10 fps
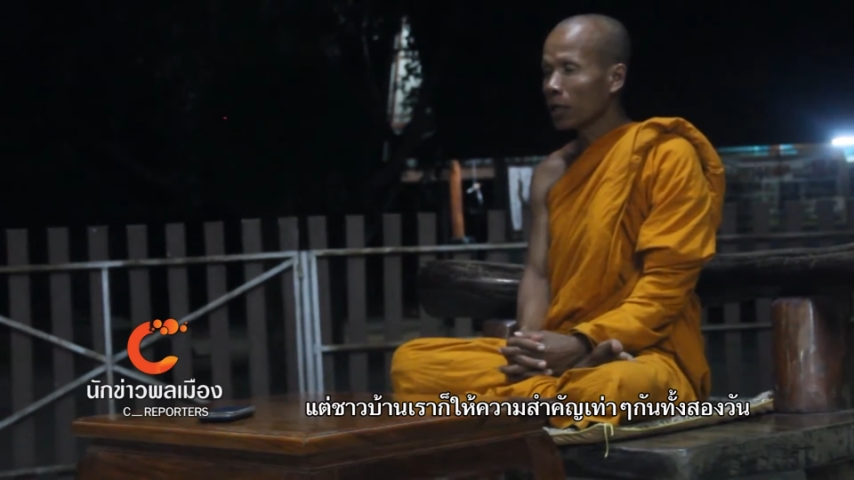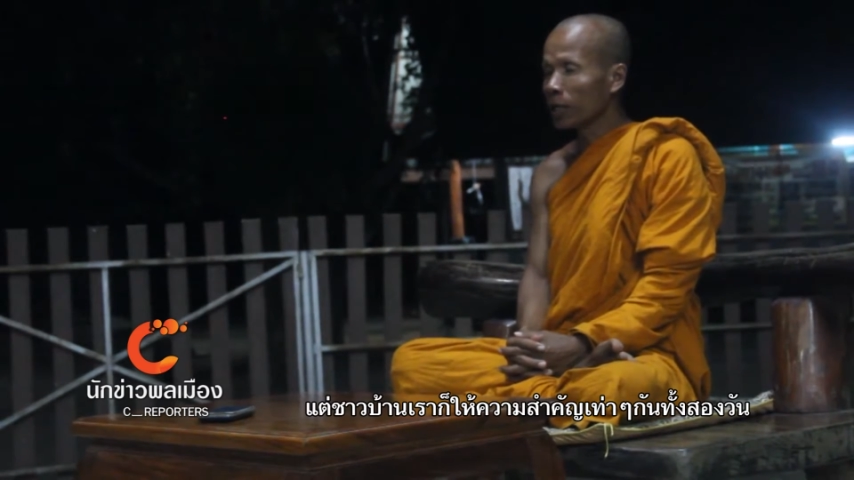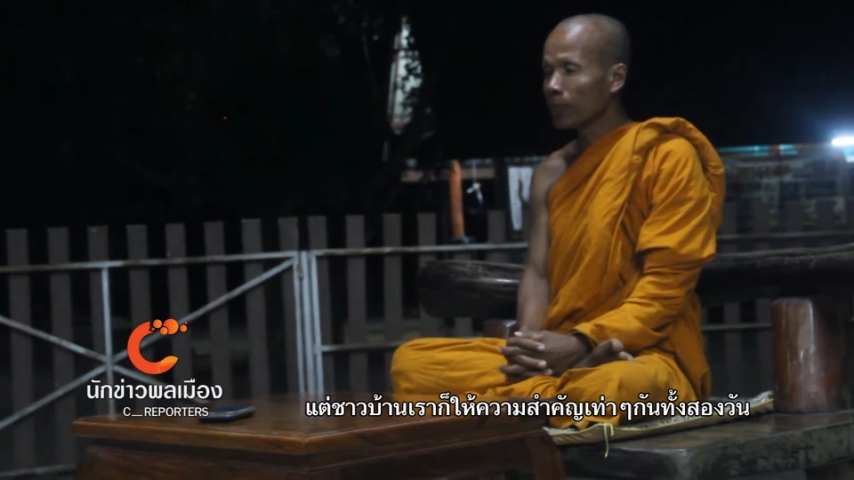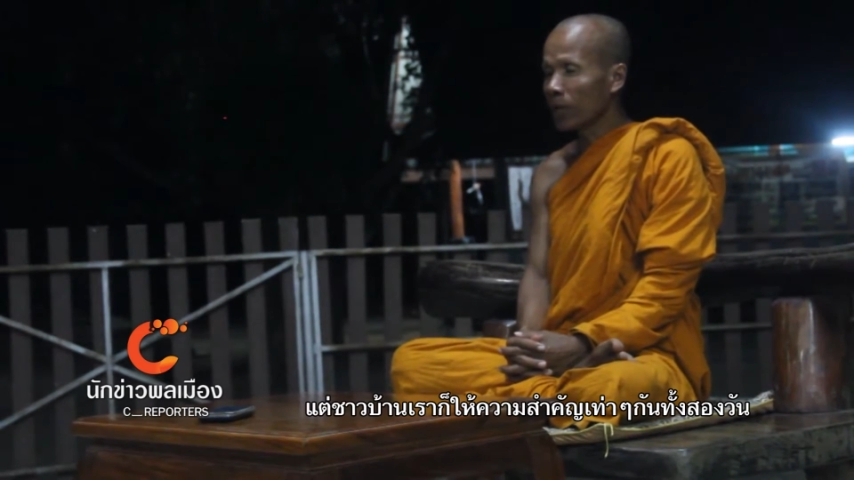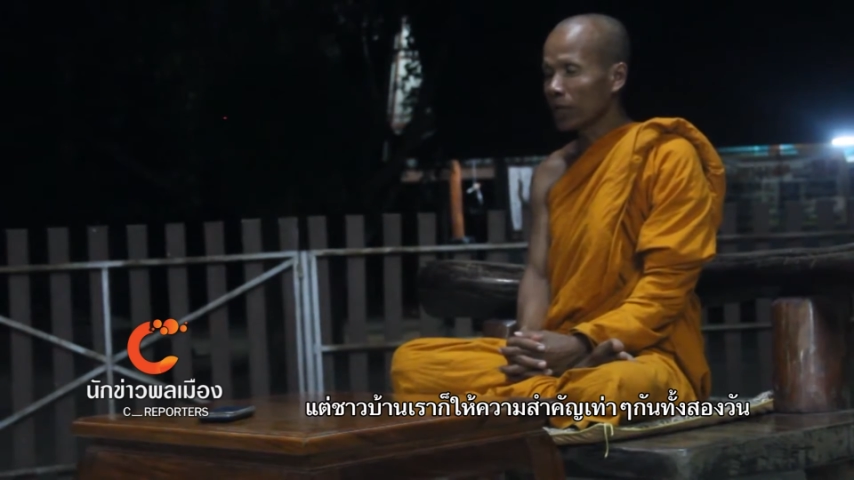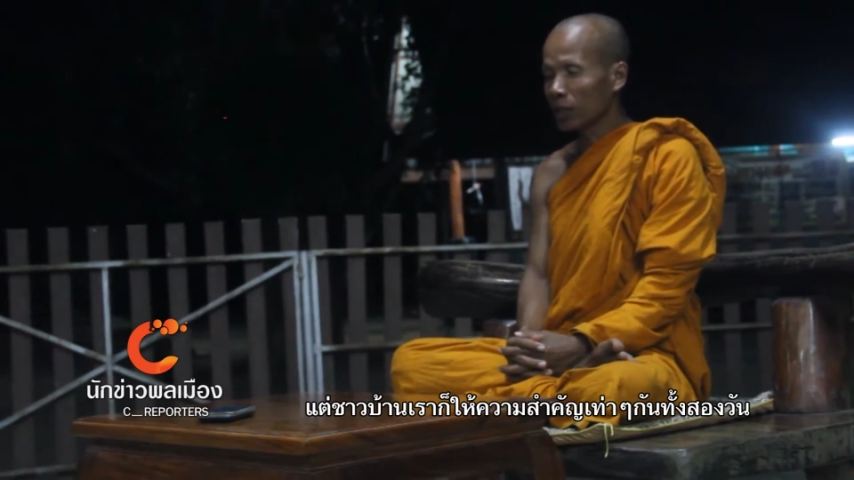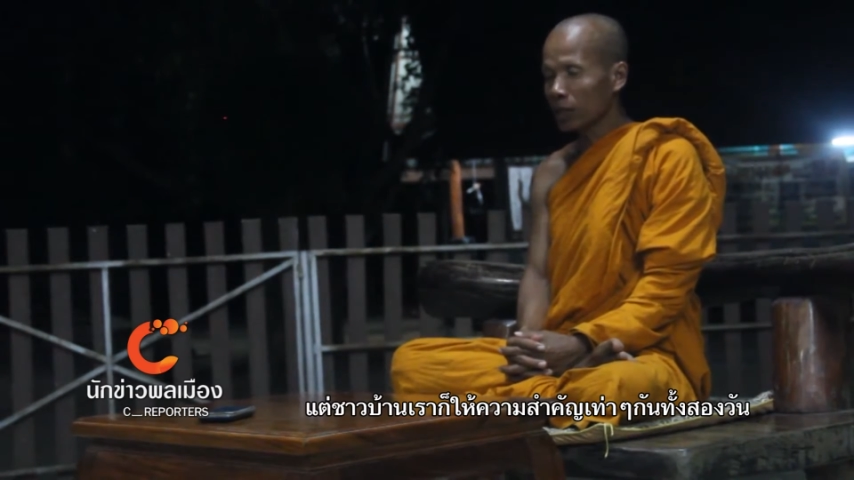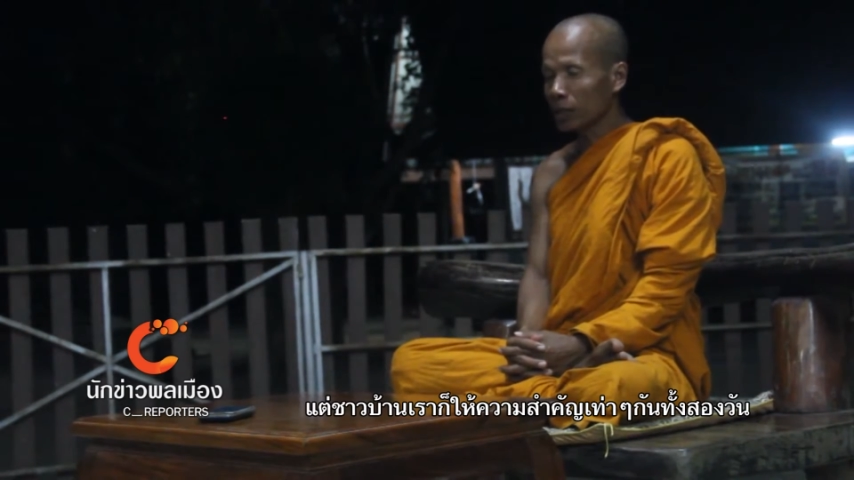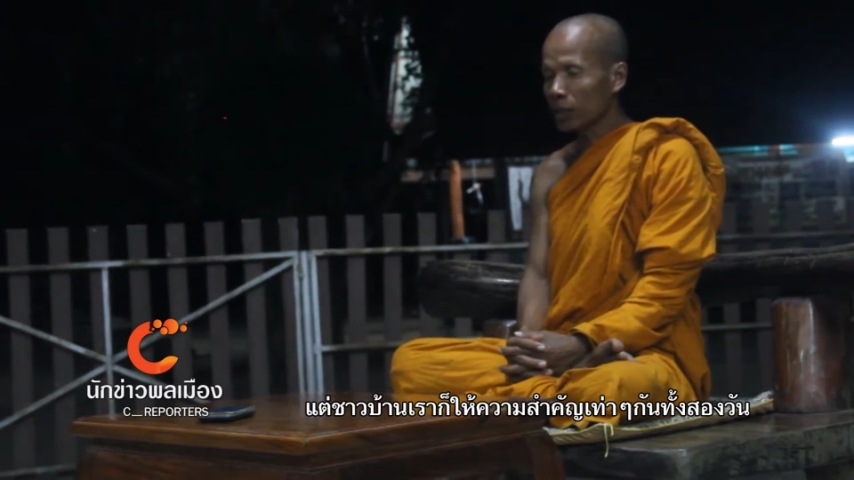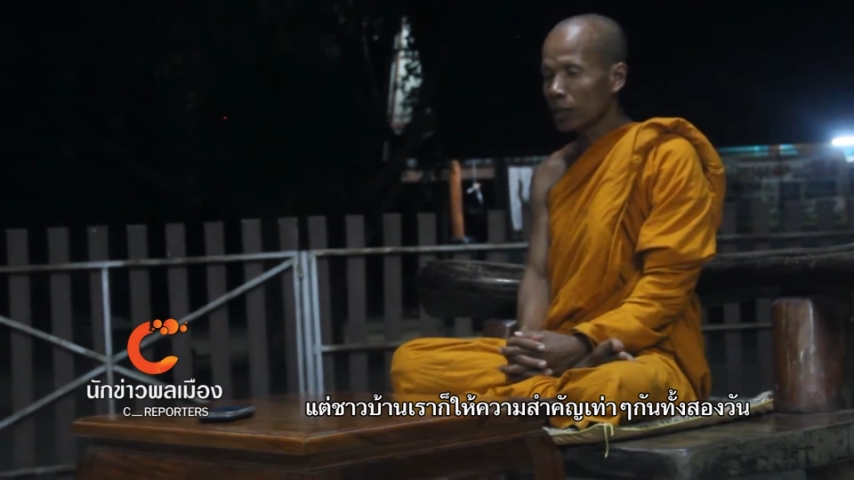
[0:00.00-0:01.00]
ไงปัดนี่